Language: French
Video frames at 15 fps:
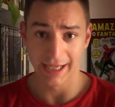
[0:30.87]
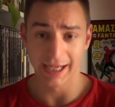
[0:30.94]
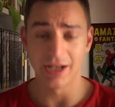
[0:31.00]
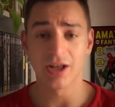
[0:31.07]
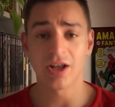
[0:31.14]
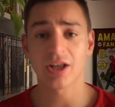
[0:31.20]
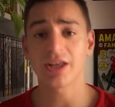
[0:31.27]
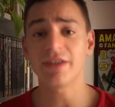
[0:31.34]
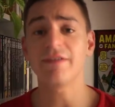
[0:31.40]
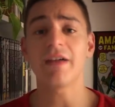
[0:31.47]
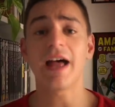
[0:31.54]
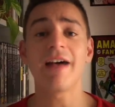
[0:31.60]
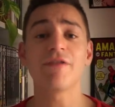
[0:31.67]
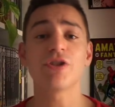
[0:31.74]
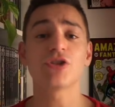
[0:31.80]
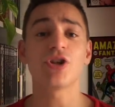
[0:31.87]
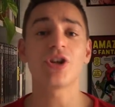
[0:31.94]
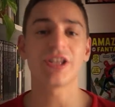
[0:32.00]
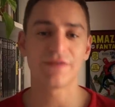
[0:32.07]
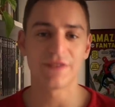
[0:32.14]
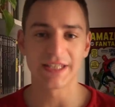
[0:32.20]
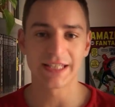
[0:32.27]
Alors arrive Avenger
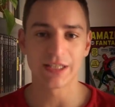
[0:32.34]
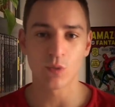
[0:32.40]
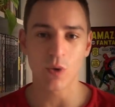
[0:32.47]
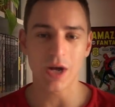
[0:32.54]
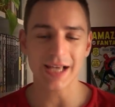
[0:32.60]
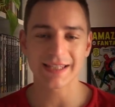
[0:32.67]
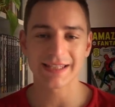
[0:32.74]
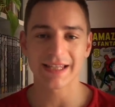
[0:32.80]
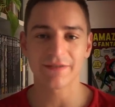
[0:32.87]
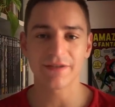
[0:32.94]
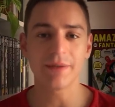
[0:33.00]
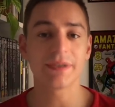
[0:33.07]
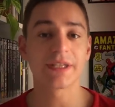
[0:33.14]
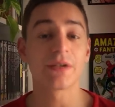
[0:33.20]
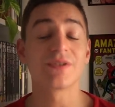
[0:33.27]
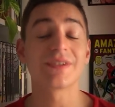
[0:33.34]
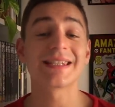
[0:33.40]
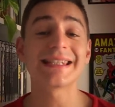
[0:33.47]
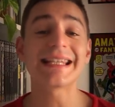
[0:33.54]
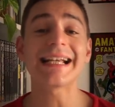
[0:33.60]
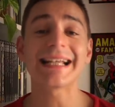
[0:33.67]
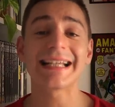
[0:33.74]
Infinity War, c'est un film qui a une
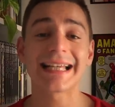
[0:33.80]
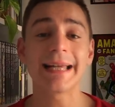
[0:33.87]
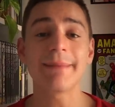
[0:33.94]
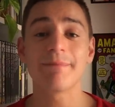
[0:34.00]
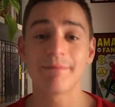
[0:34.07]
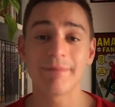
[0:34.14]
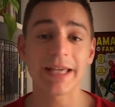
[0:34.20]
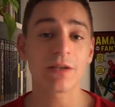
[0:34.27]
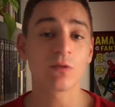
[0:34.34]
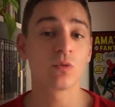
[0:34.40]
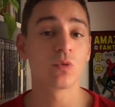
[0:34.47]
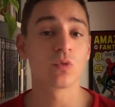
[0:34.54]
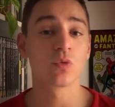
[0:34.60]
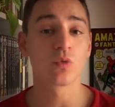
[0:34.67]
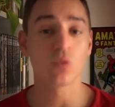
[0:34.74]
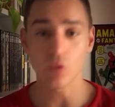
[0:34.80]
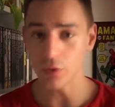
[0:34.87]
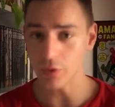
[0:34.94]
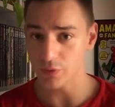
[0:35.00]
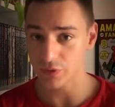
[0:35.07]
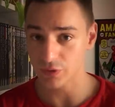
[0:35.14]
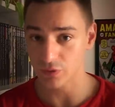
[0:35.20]
sacrée paire de
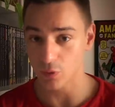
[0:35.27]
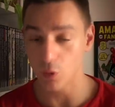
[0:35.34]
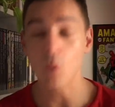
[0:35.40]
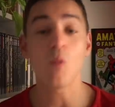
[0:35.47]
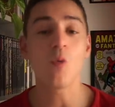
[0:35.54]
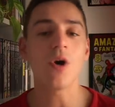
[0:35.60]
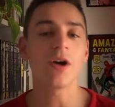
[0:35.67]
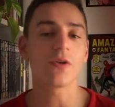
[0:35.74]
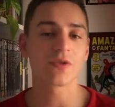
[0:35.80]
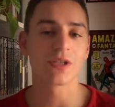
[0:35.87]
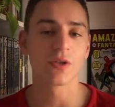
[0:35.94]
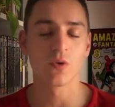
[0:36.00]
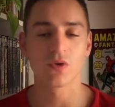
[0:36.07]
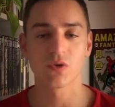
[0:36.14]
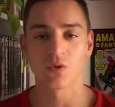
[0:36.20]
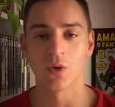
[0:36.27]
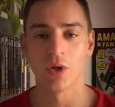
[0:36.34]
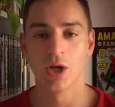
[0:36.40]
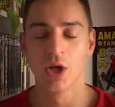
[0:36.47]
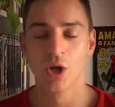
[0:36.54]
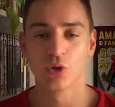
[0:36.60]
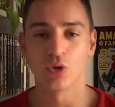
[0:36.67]
couilles, au moins aussi grosse que,
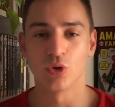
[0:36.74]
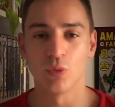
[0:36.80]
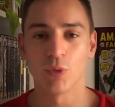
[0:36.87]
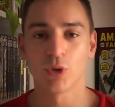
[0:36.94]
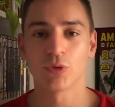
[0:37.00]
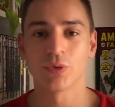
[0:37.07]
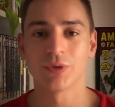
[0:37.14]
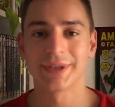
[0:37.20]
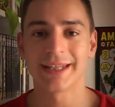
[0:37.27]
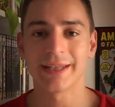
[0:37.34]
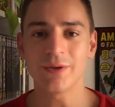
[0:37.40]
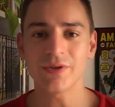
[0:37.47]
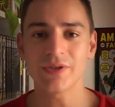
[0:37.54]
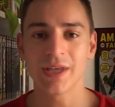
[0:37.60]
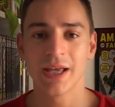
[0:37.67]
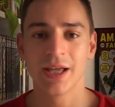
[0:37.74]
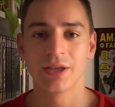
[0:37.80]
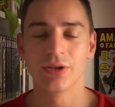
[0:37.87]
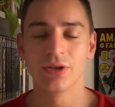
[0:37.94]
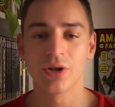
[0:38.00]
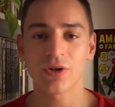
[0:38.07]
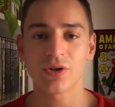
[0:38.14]
que le menton de Thanos,
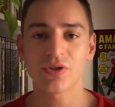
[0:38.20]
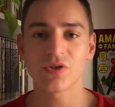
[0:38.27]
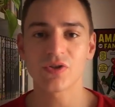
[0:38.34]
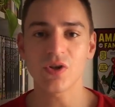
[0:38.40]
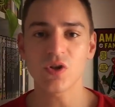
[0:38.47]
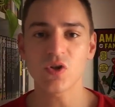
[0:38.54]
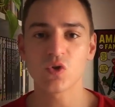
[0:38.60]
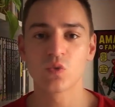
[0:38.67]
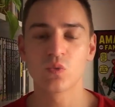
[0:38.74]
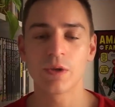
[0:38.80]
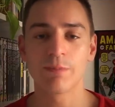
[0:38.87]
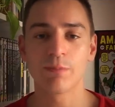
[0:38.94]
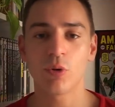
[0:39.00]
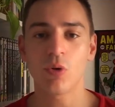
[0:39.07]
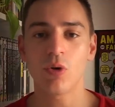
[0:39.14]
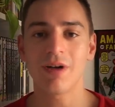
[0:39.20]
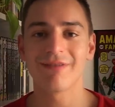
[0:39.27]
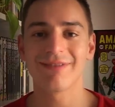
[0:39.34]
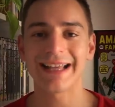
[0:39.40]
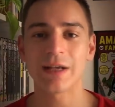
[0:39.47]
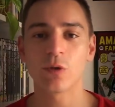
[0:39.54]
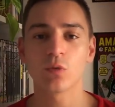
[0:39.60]
dans le sens où il prend un
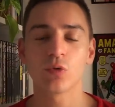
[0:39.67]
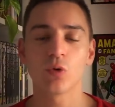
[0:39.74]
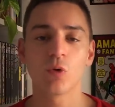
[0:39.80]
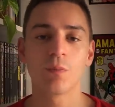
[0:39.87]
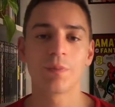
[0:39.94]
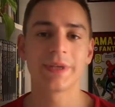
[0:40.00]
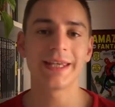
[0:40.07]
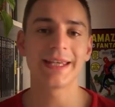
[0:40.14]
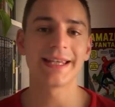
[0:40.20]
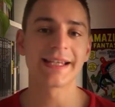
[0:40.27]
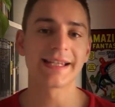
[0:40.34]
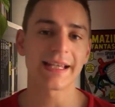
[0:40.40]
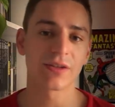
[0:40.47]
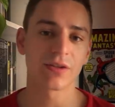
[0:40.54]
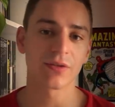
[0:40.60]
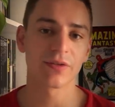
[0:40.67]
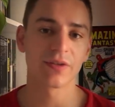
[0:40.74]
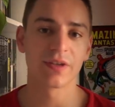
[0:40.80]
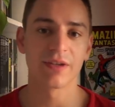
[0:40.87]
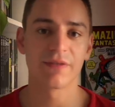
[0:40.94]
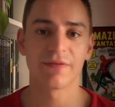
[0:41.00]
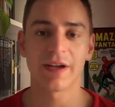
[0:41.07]
vrai contre-pied des
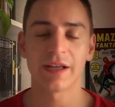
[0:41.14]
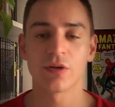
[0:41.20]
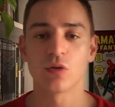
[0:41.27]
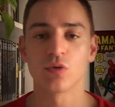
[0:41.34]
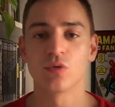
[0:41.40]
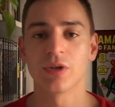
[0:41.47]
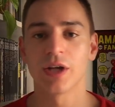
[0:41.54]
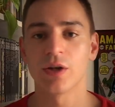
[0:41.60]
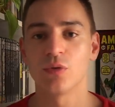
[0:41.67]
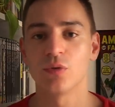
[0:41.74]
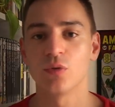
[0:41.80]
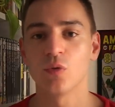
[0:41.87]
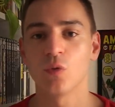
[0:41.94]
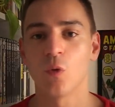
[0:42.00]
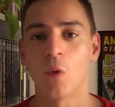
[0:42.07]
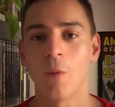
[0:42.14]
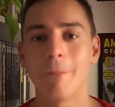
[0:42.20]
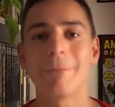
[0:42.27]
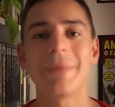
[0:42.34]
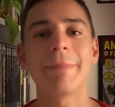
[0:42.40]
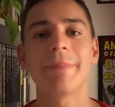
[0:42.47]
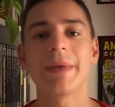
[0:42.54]
attentes des fans d'une réunion euh,
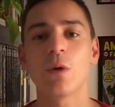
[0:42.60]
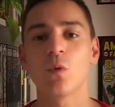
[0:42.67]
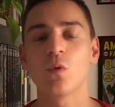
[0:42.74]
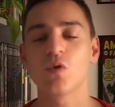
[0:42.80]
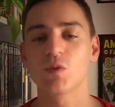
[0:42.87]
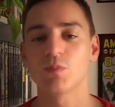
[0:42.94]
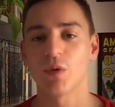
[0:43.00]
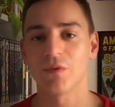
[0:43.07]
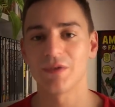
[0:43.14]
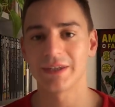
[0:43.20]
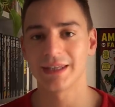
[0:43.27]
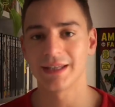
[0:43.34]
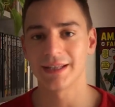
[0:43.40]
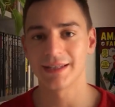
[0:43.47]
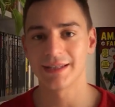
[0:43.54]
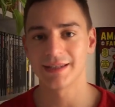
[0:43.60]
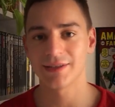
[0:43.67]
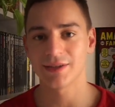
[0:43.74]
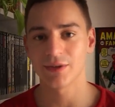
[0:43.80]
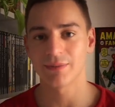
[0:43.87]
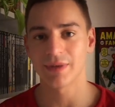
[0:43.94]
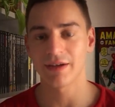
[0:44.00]
pépérouse pour fêter les
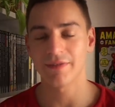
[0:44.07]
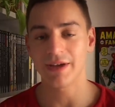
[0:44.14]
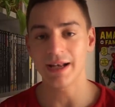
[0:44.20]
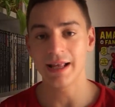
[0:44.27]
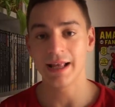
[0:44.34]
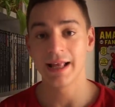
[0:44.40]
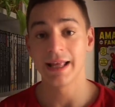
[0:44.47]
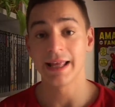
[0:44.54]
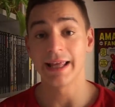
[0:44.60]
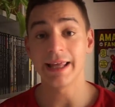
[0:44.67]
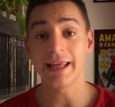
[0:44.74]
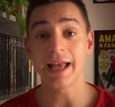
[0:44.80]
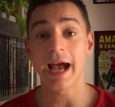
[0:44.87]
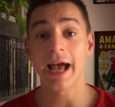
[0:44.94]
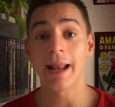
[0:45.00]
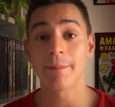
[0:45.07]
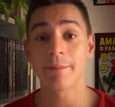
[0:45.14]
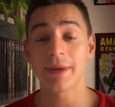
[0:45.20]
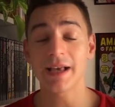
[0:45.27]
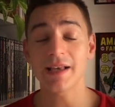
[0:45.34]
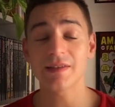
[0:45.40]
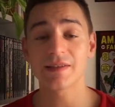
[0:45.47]
10 ans de Marvel, et à la
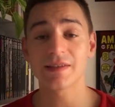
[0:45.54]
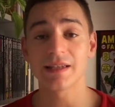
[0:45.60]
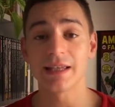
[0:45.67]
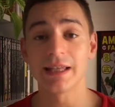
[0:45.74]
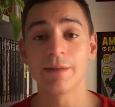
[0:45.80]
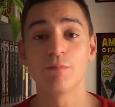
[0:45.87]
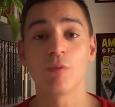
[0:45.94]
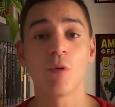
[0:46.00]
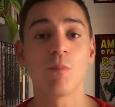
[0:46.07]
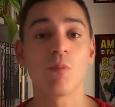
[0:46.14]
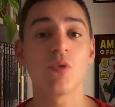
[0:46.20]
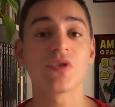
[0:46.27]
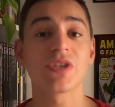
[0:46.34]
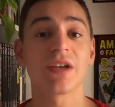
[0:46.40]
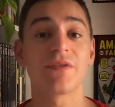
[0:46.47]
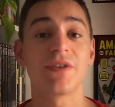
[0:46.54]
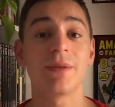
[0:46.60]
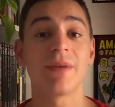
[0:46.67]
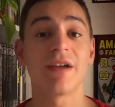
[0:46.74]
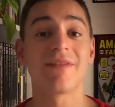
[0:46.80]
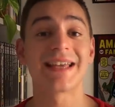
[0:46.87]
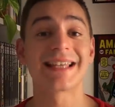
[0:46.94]
place, il propose un
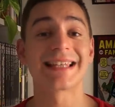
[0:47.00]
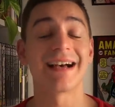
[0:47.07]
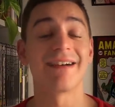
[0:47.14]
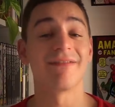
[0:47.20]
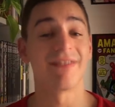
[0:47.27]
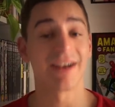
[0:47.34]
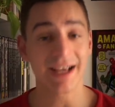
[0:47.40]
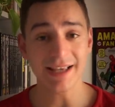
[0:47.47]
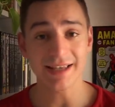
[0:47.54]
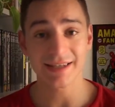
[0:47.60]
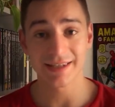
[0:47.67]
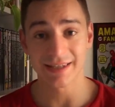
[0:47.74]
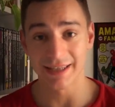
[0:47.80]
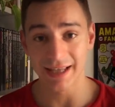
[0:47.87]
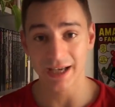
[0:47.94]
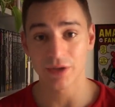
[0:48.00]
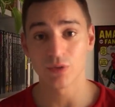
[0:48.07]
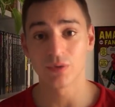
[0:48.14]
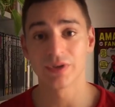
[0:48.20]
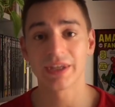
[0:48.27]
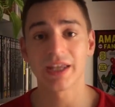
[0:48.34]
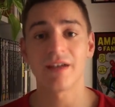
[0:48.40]
film avec un vrai
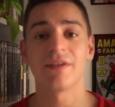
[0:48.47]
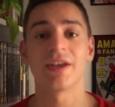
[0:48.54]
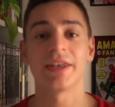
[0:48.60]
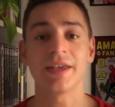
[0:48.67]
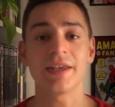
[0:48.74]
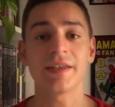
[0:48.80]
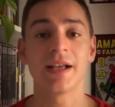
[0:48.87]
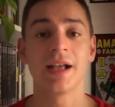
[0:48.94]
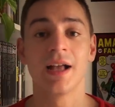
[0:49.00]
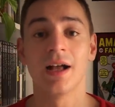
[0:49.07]
scénario travaillé,